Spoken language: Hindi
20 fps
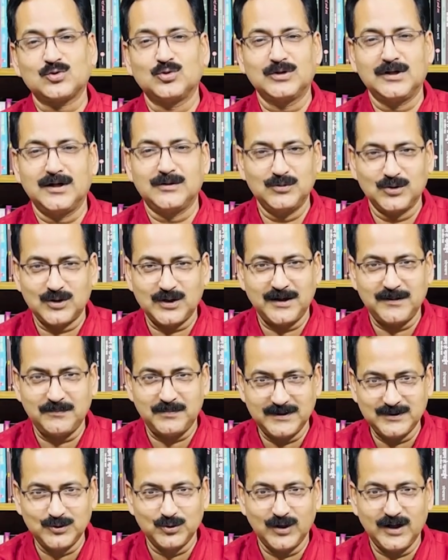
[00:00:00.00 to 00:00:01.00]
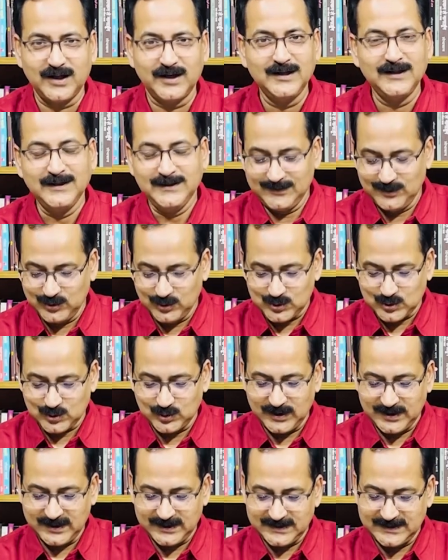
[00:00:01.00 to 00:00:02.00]
सुंदर मुखड़े पे जो है लोग
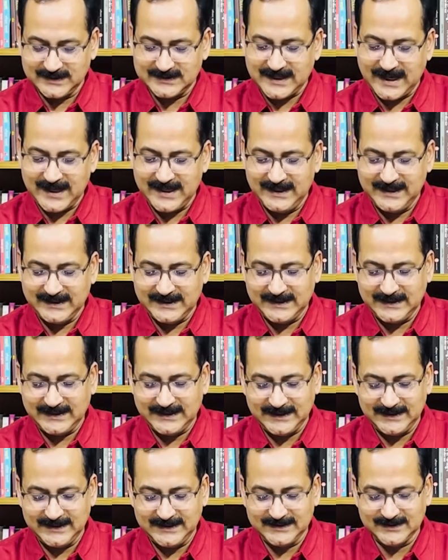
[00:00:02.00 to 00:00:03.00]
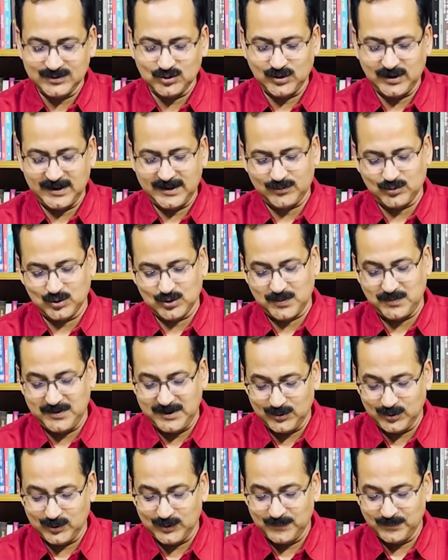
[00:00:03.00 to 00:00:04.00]
सुन लेते हैं चाहे लिखने के लिए जो है कुछ भी
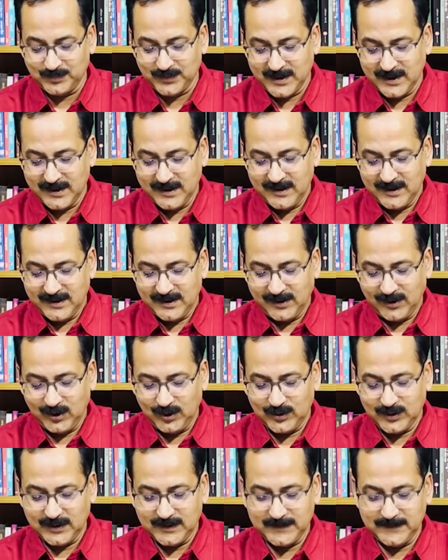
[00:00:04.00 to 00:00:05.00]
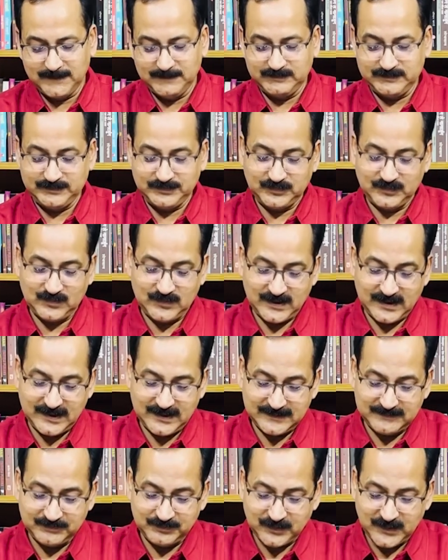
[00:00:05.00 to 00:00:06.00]
हो और
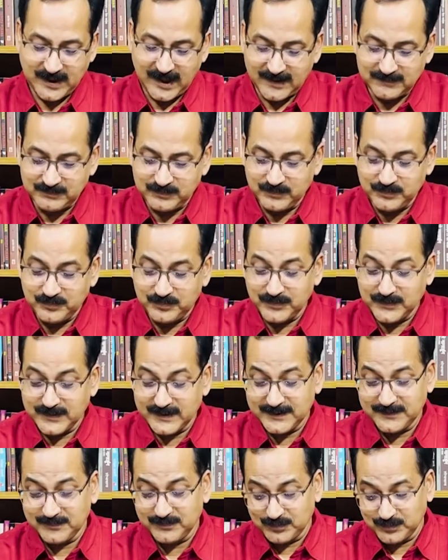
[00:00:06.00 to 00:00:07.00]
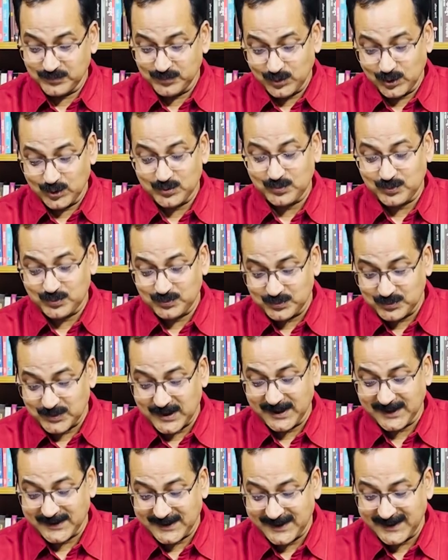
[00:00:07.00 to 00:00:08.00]
अब वो
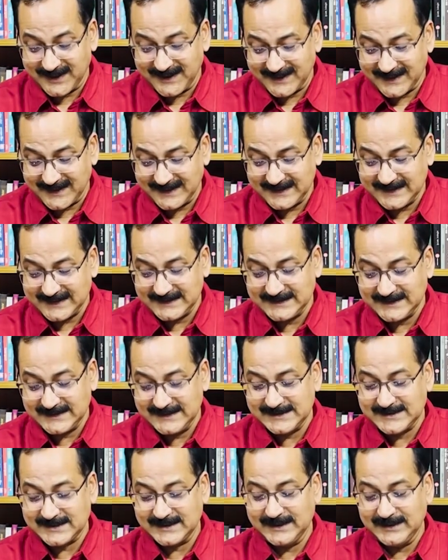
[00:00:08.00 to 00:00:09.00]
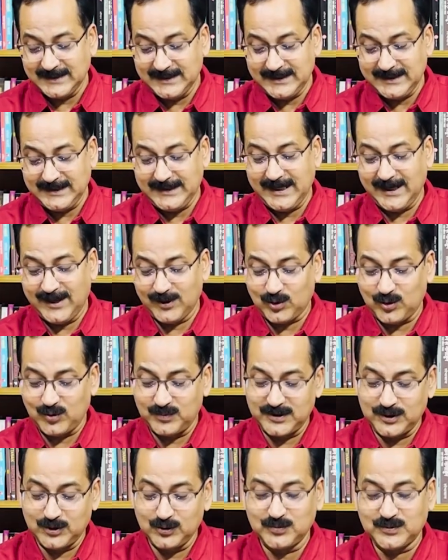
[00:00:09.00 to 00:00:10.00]
कहते हैं कि इनकी झील सी गहरी आंखों
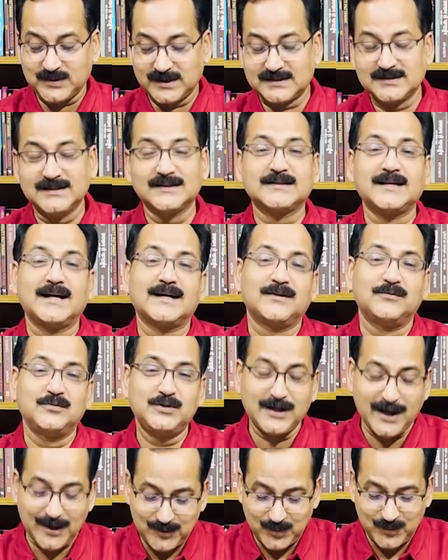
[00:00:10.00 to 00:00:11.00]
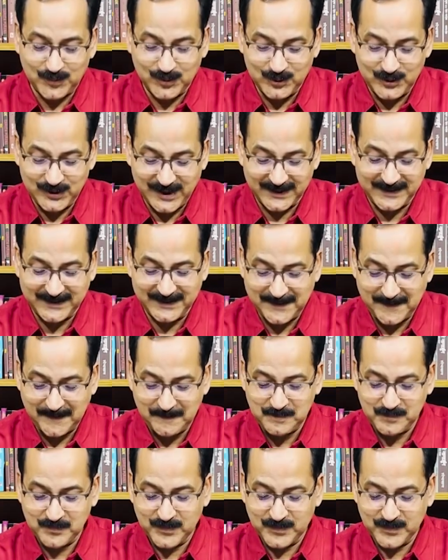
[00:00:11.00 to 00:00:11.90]
में डूबकर जनता कविता को भूल जाती है